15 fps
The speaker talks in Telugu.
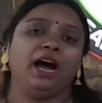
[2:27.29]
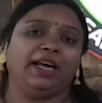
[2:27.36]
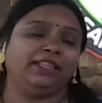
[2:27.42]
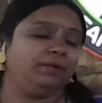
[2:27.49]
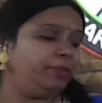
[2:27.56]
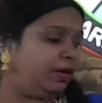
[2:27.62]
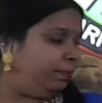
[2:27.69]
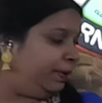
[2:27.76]

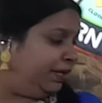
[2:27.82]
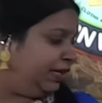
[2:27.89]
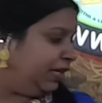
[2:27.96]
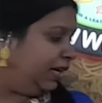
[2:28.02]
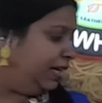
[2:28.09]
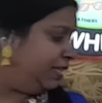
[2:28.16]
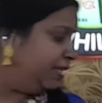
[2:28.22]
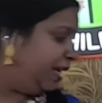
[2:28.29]
అది మన
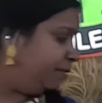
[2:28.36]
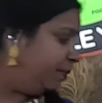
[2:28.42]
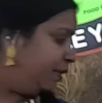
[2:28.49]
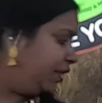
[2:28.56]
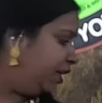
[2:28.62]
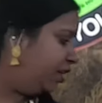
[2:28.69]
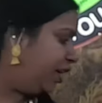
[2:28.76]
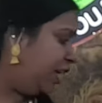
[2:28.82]
పర్టికులర్ డిజైన్
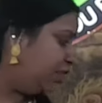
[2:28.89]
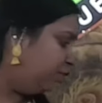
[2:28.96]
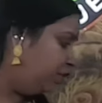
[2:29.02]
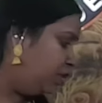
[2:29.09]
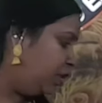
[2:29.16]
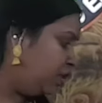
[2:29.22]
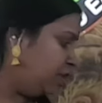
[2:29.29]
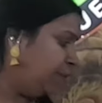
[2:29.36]
మీదకి
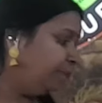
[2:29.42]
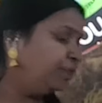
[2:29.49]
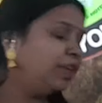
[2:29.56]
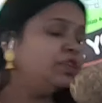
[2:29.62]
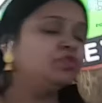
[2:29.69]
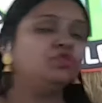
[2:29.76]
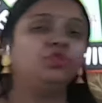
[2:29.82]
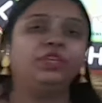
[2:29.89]
ట్రాన్స్ఫర్ చేస్తాం
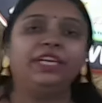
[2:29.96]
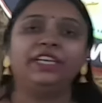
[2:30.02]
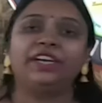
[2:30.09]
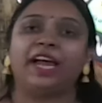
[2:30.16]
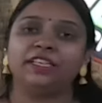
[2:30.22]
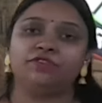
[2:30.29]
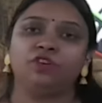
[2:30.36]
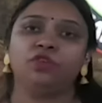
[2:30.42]
సో ఈ
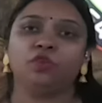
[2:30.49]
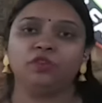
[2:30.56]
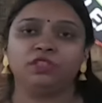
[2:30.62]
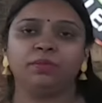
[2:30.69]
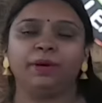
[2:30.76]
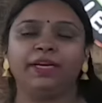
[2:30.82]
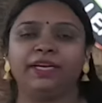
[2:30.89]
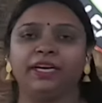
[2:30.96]
ట్రాన్స్ఫర్
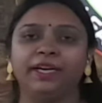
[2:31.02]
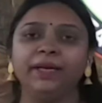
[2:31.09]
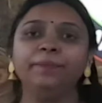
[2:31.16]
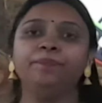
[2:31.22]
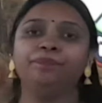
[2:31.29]
కోసం ఏంటంటే